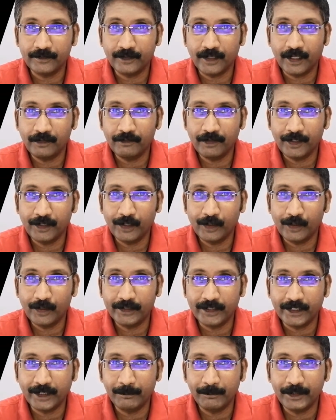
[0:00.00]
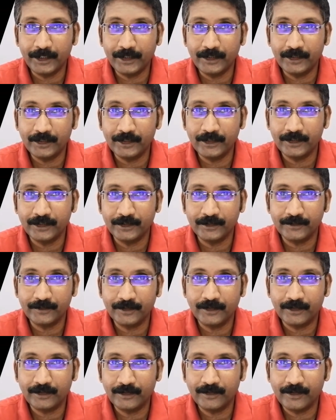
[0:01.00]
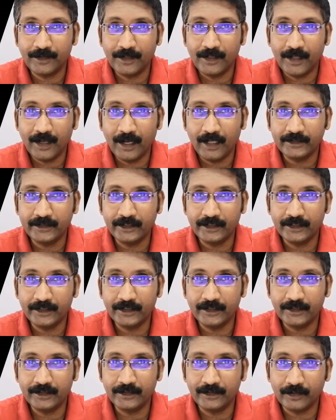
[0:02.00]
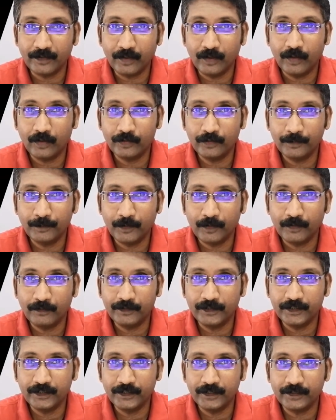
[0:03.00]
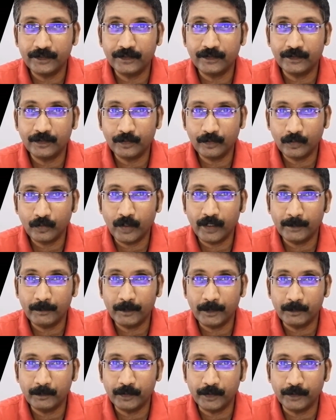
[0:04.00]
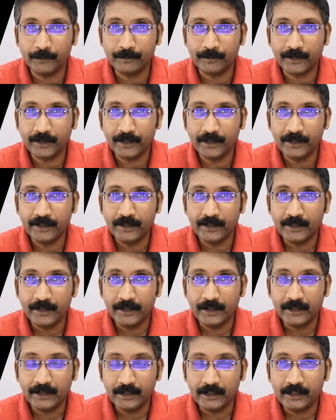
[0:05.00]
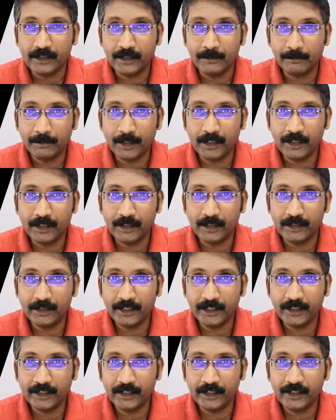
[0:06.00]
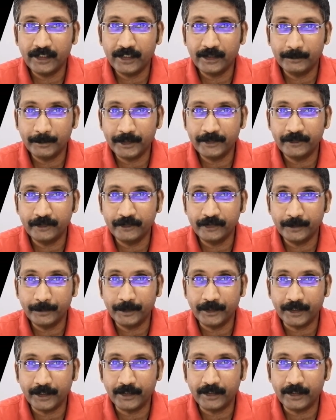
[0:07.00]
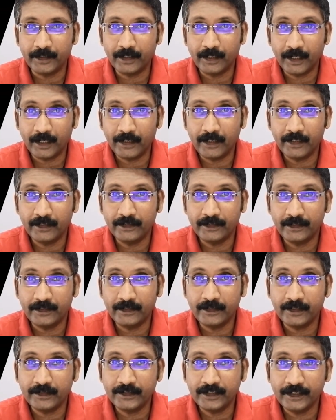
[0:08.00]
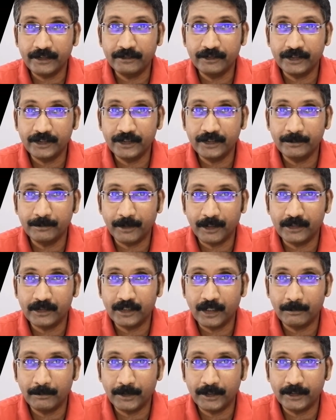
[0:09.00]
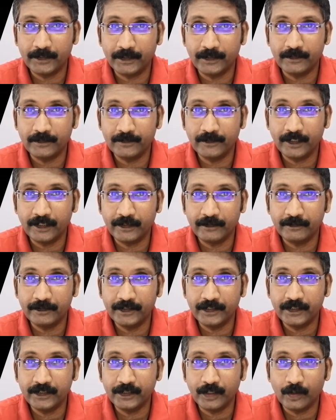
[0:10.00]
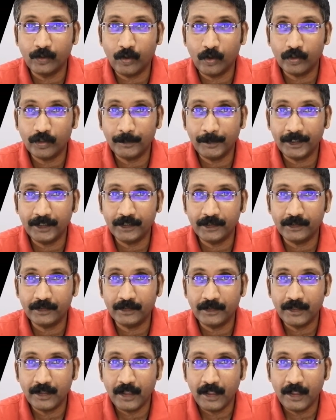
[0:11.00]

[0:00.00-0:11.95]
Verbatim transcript: யார் வேணாலும் அதை நம்பிக்கிட்டு அந்த ஹாட்ஸ்பாட்டில் வந்து கனெக்ட் பண்ண முடியும் நீங்கள் பல நேரங்களில் இந்த மாதிரி செஞ்சுருப்பீங்க அதில் எத்தனை வந்து பாதுகாப்பானது சிலர் வந்து அந்த ஆட்டோமேட்டிக்